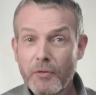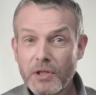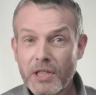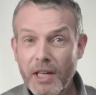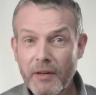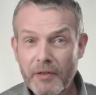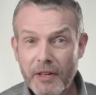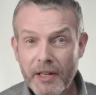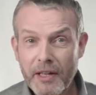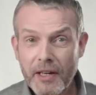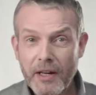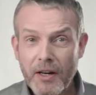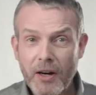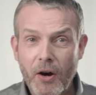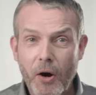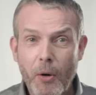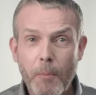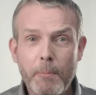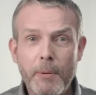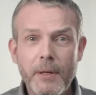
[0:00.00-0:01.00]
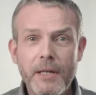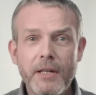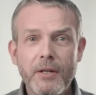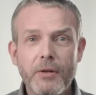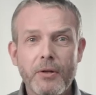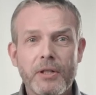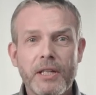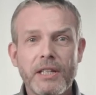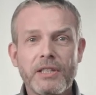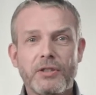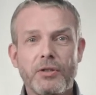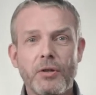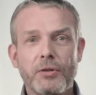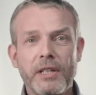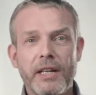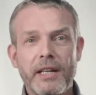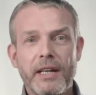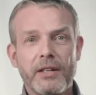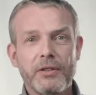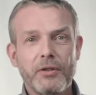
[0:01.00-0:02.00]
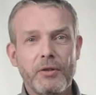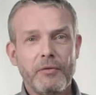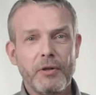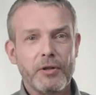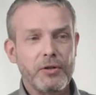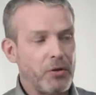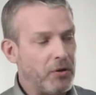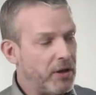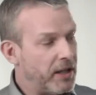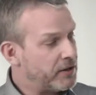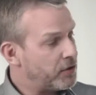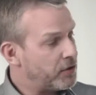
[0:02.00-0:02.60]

porque preencheu o questionário do seu convite,